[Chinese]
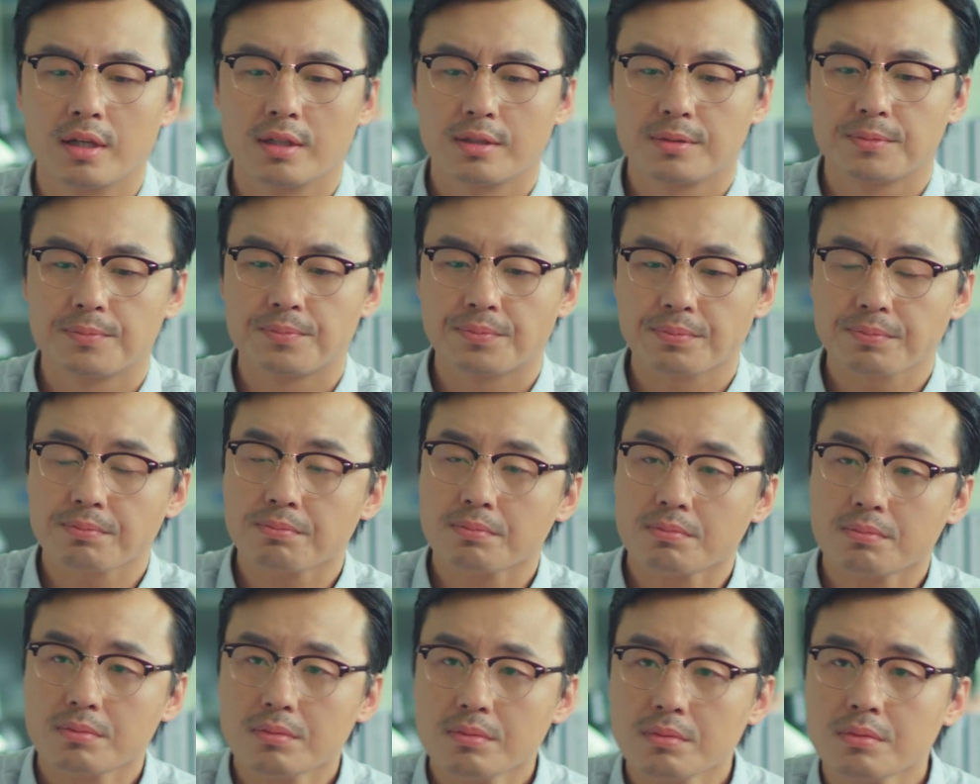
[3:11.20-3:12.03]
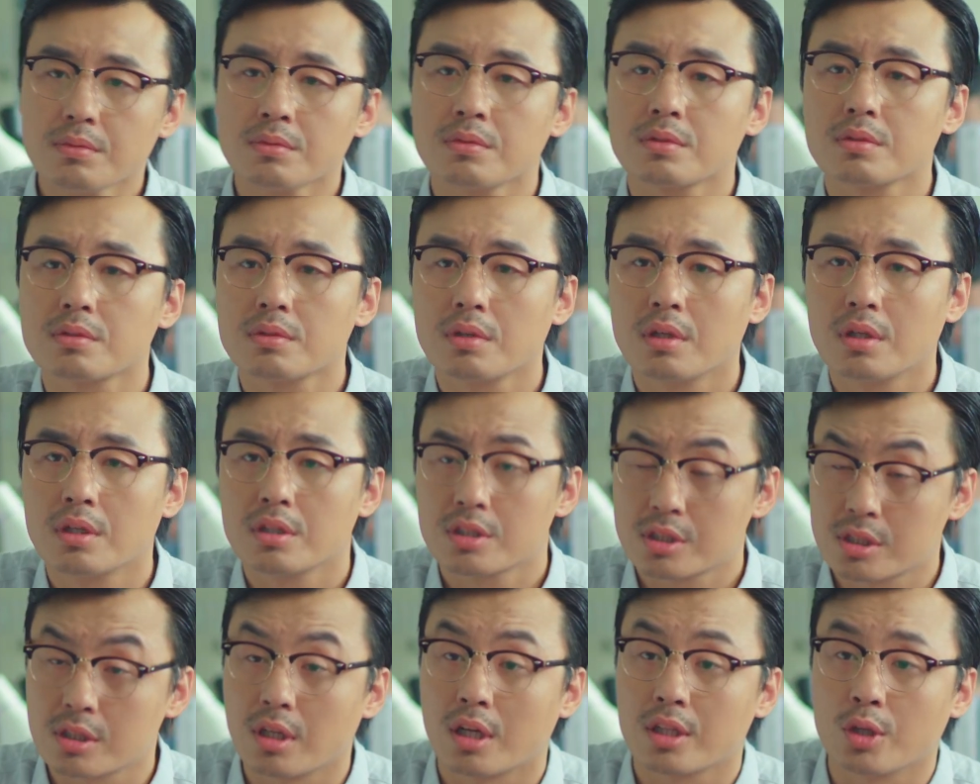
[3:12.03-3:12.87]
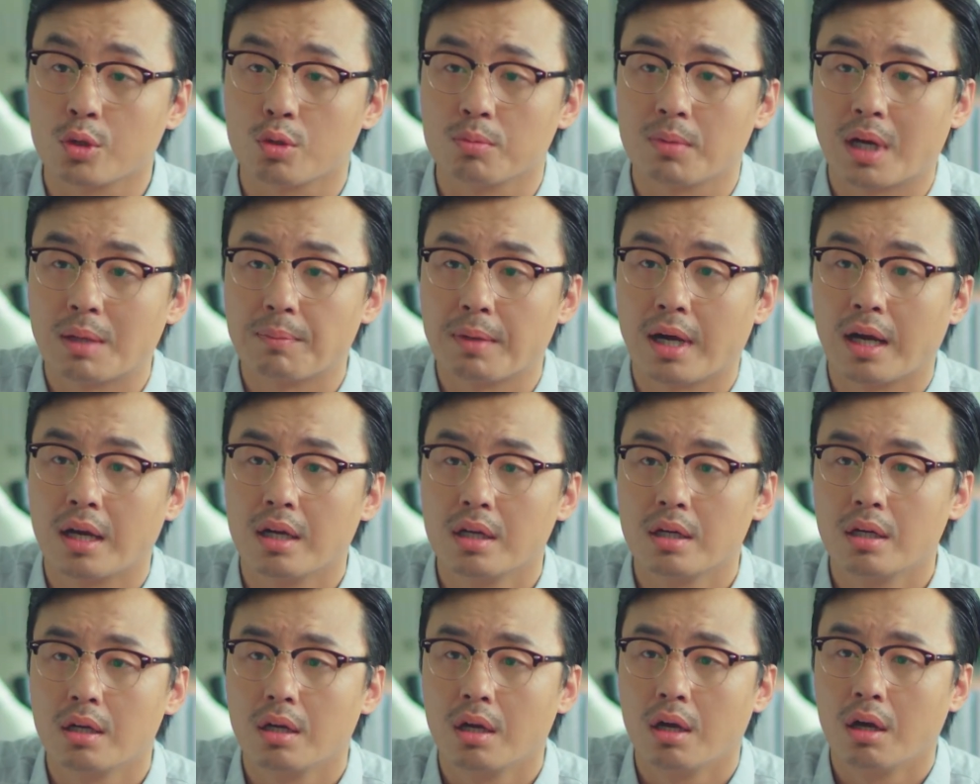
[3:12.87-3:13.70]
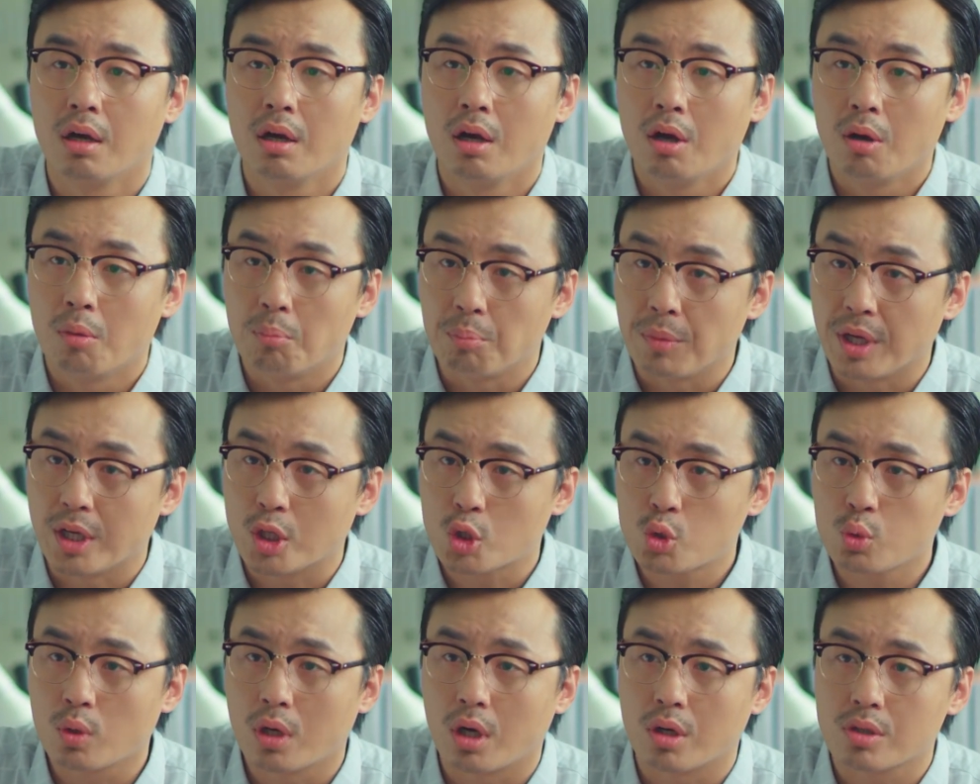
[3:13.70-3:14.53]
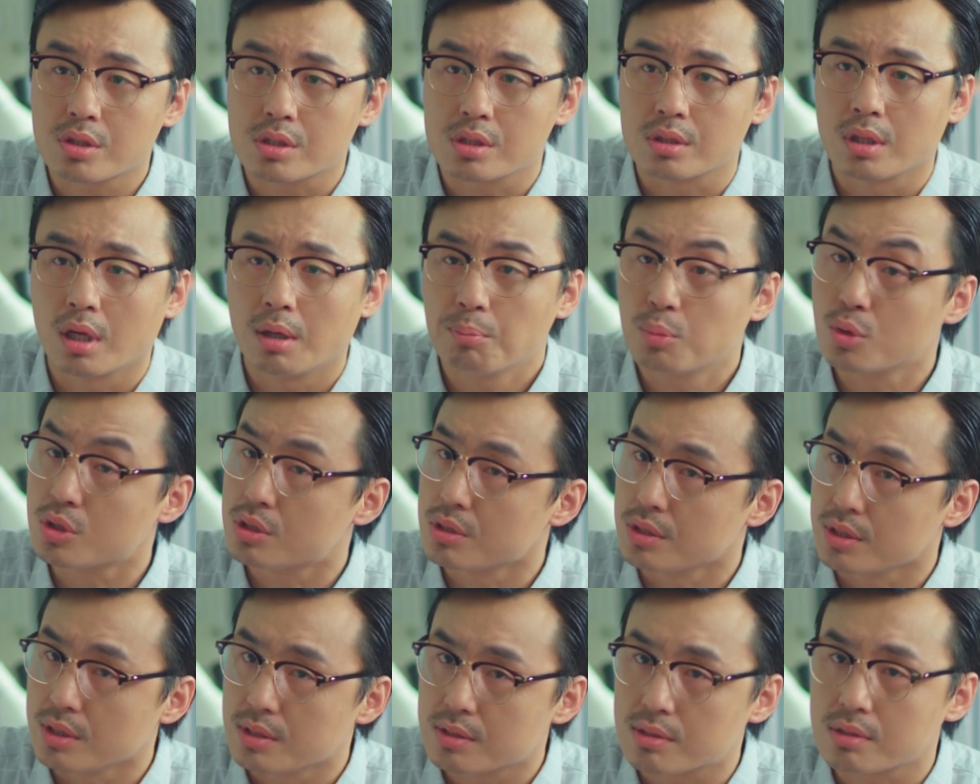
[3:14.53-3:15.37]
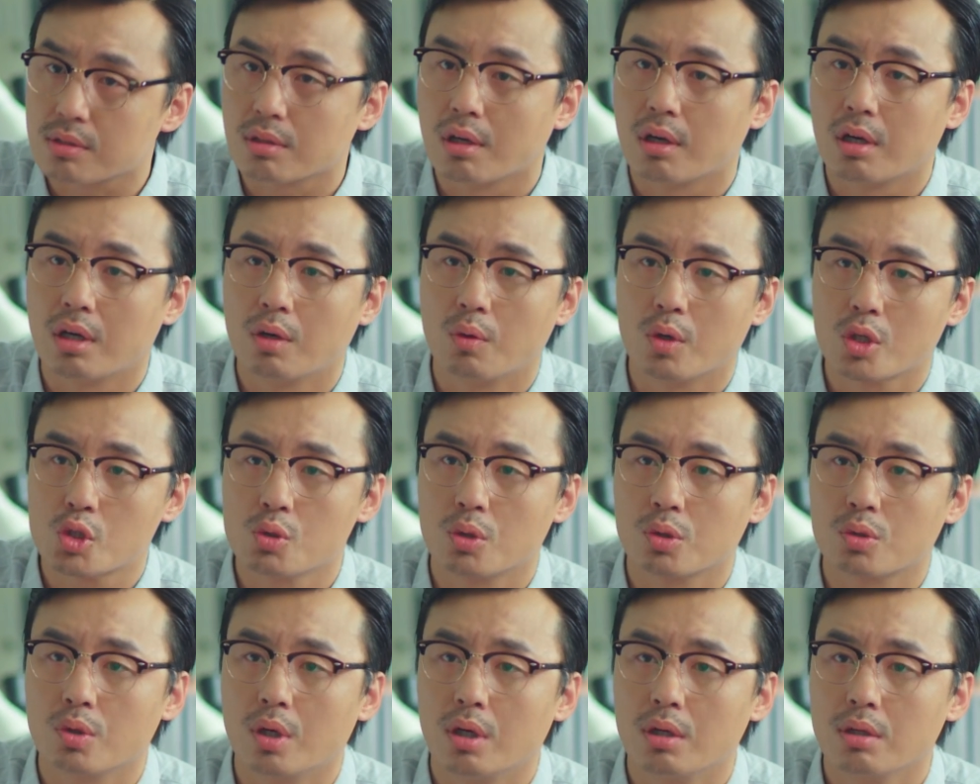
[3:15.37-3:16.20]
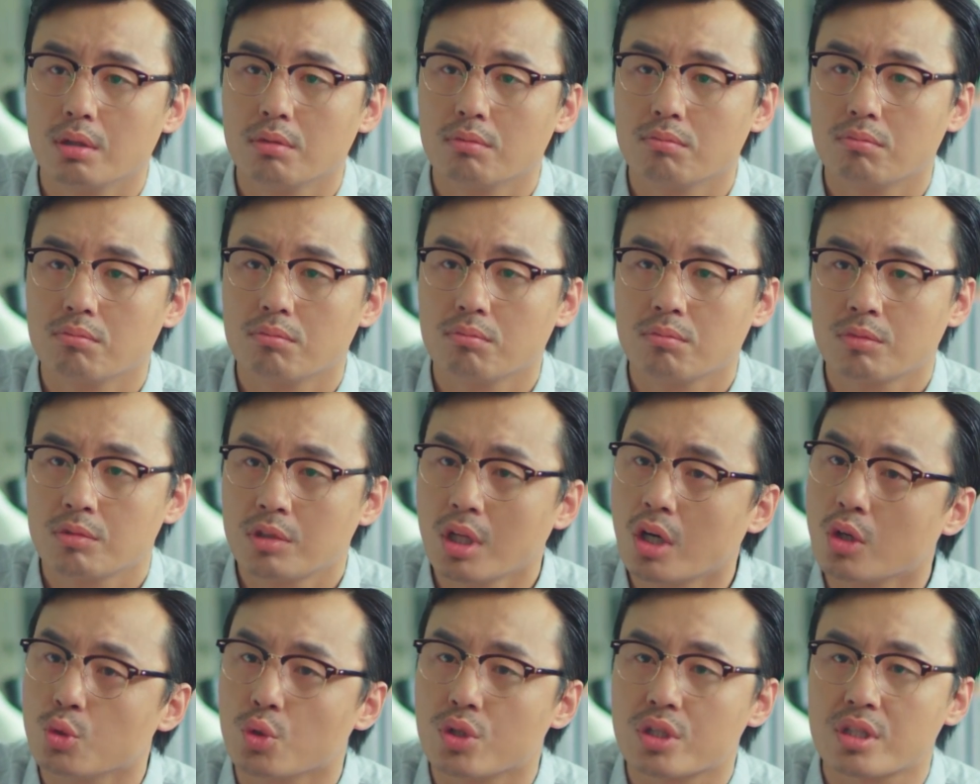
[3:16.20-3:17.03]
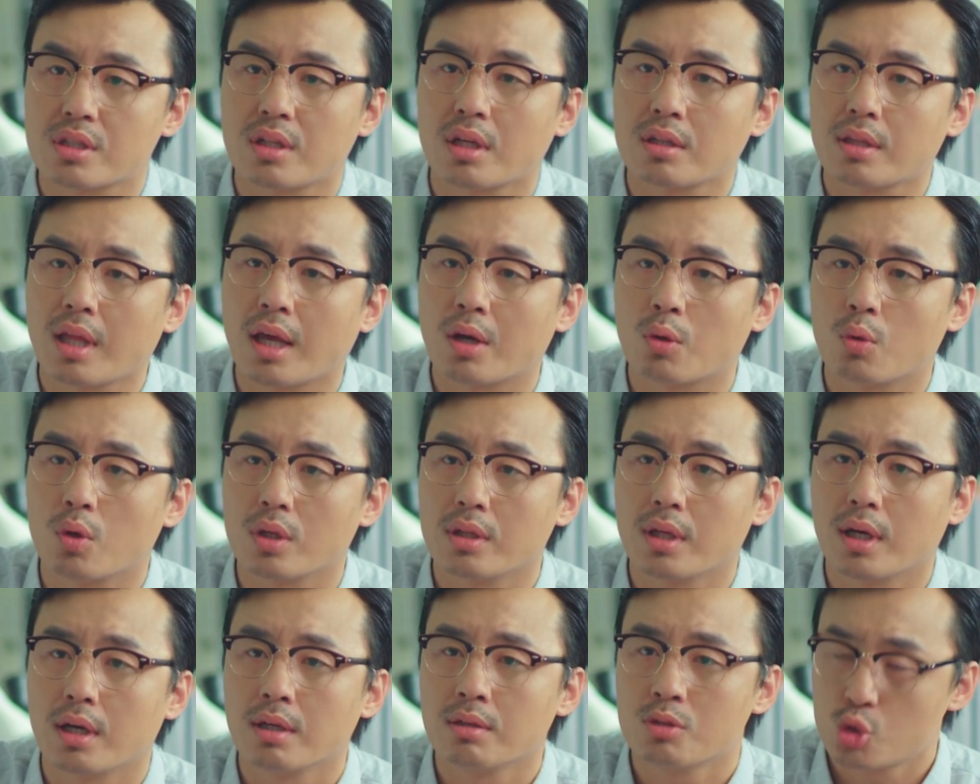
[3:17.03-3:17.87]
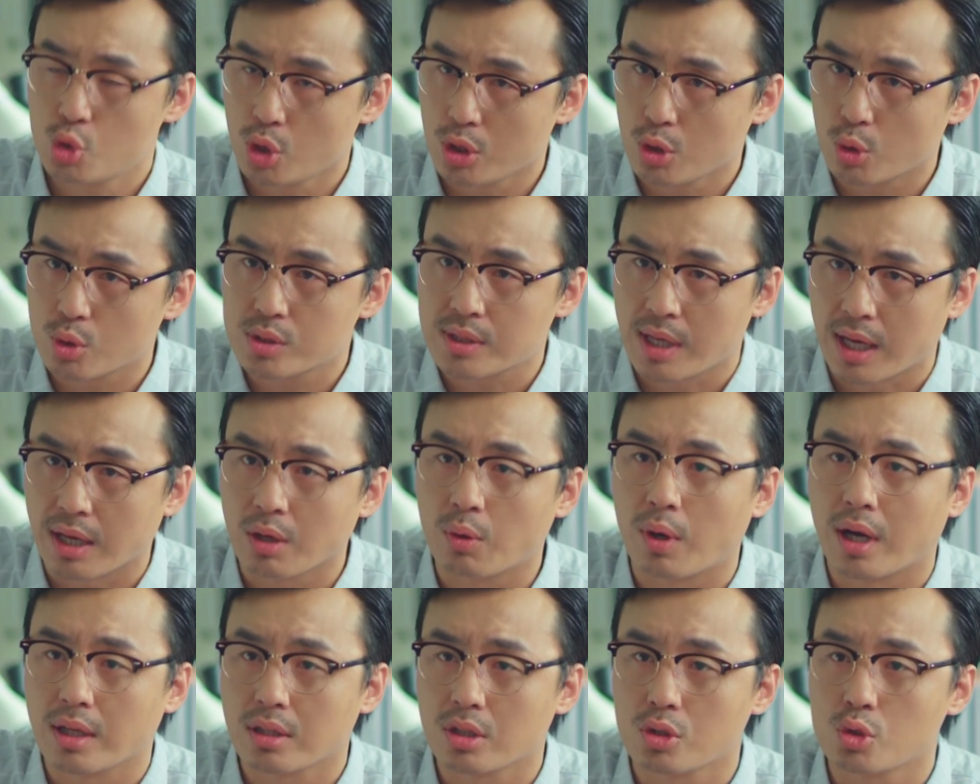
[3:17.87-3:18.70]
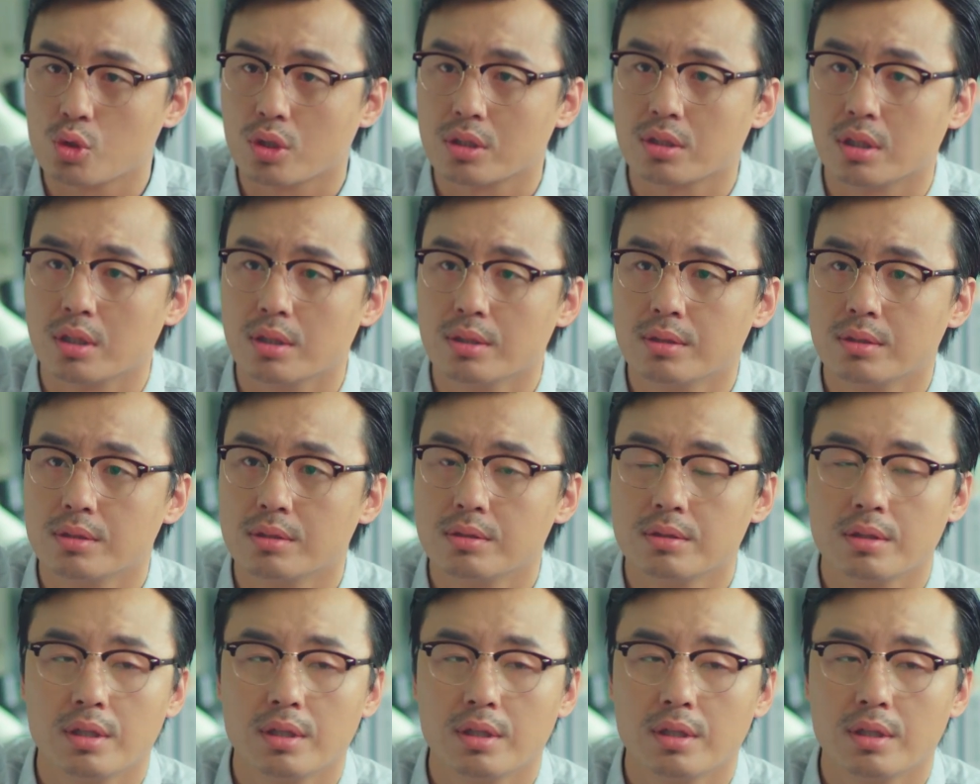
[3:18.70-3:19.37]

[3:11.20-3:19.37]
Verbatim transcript: 啊，是啊，邓宇妈妈，美术老师呢不止一次的和我说过，邓宇是他带过的最有才华的学生。